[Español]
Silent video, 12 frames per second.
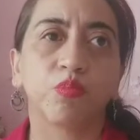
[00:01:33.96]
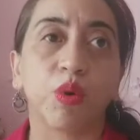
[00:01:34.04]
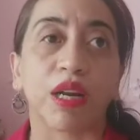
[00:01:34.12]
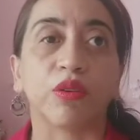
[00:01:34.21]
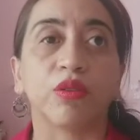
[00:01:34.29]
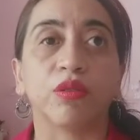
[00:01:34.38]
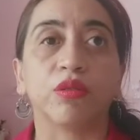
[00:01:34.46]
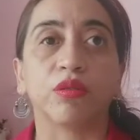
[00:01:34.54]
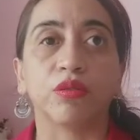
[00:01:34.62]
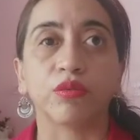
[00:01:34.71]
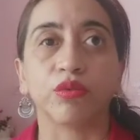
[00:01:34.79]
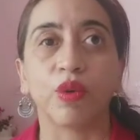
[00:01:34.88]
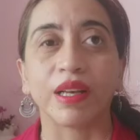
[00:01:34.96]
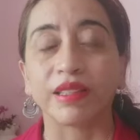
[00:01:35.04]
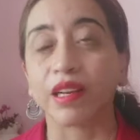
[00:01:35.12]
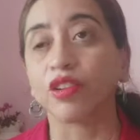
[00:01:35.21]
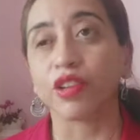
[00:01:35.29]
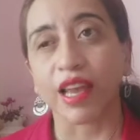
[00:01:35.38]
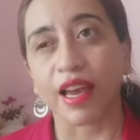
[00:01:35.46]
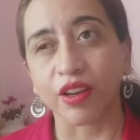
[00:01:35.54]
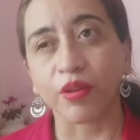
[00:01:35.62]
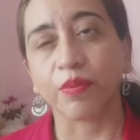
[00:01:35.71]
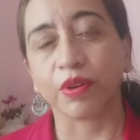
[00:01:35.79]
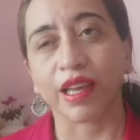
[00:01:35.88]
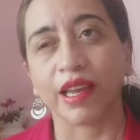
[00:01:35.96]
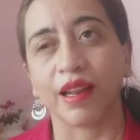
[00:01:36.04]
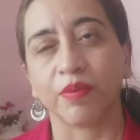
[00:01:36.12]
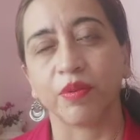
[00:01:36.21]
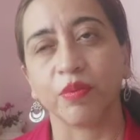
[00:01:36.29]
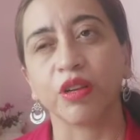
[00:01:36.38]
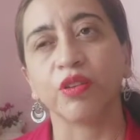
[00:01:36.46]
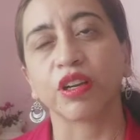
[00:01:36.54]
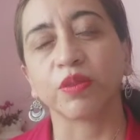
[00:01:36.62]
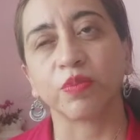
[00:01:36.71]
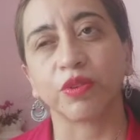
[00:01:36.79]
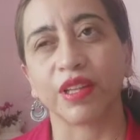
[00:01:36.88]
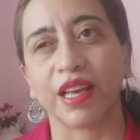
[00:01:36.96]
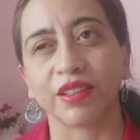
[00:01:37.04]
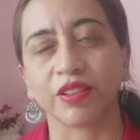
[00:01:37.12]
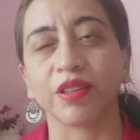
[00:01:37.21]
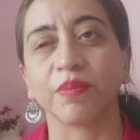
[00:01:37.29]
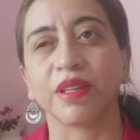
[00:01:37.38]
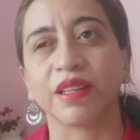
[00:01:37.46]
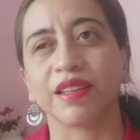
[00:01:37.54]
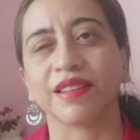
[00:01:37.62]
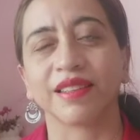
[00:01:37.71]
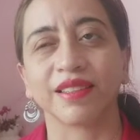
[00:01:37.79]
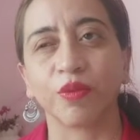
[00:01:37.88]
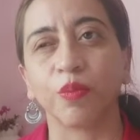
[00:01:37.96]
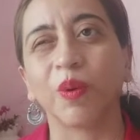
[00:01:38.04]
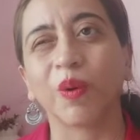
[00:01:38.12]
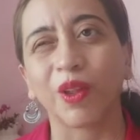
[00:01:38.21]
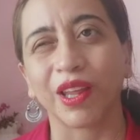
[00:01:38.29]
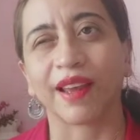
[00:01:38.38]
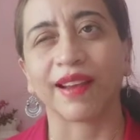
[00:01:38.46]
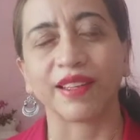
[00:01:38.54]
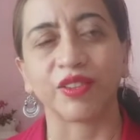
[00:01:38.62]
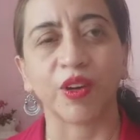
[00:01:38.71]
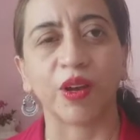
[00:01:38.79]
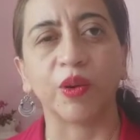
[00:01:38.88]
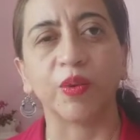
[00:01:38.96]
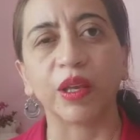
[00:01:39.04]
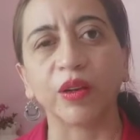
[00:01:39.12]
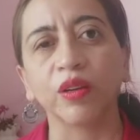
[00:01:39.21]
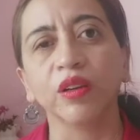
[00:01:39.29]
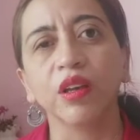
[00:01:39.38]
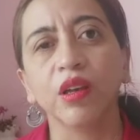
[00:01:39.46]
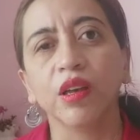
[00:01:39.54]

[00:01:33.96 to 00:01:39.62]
bueno, no hacerlo diario porque el abdomen no responde a eso, también tienes que hacer un poco de ejercicio aeróbico.